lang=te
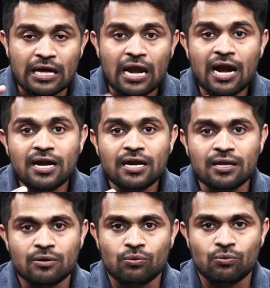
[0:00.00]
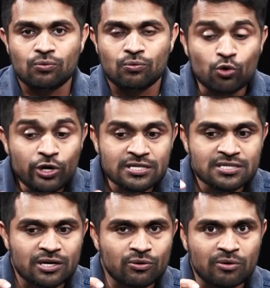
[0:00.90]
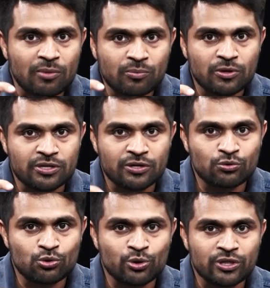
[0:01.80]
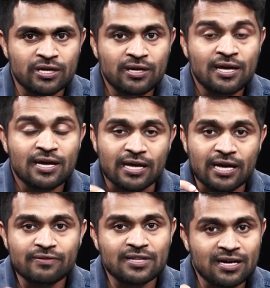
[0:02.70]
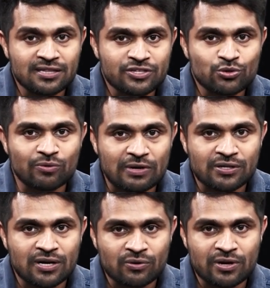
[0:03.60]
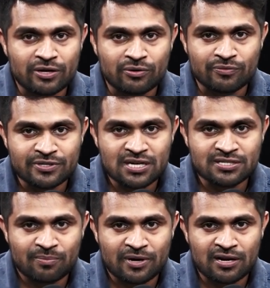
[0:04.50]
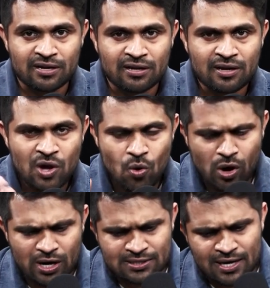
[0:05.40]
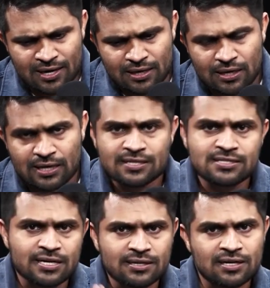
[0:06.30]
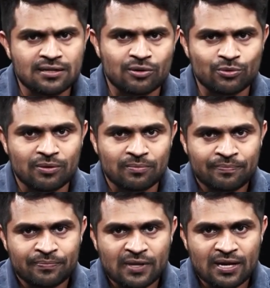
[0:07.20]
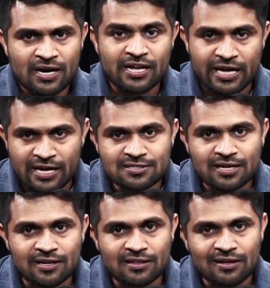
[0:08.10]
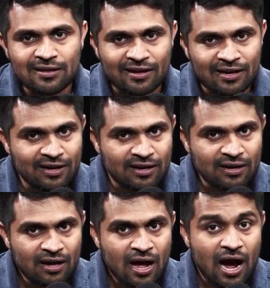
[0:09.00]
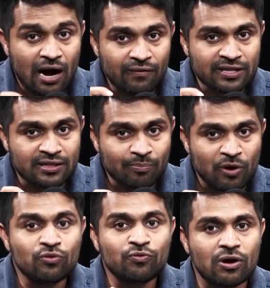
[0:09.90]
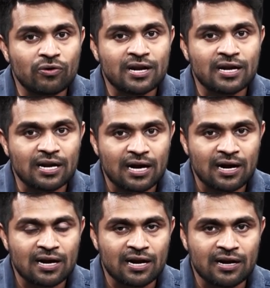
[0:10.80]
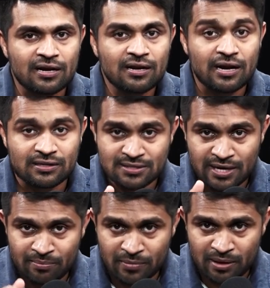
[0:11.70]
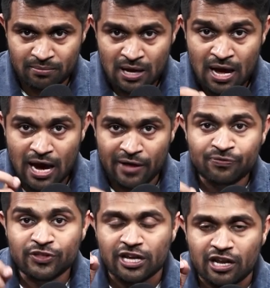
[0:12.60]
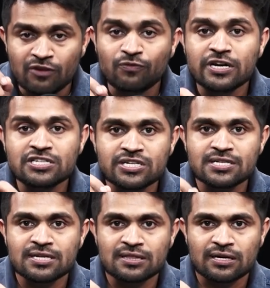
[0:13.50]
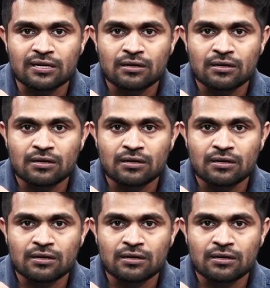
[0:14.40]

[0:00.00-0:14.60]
ఎలాంటి ఊహించినటువంటి మలుపులు తిరుగుతూ ఉంది ఏ విధంగా తీసుకుని వెళ్తున్నారు అనేటువంటి విషయాలు చెప్పడానికి ఒక్కసారి గత చరిత్రను తవ్వుదాం అంటే ఏం జరిగింది ఏంటి ఆవిడంత పవర్ఫుల్ అవడానికి గల కారణాలు ఏంటి అట్ ద సేమ్ టైం అంత ఇన్ఫ్లుయెన్స్ అంత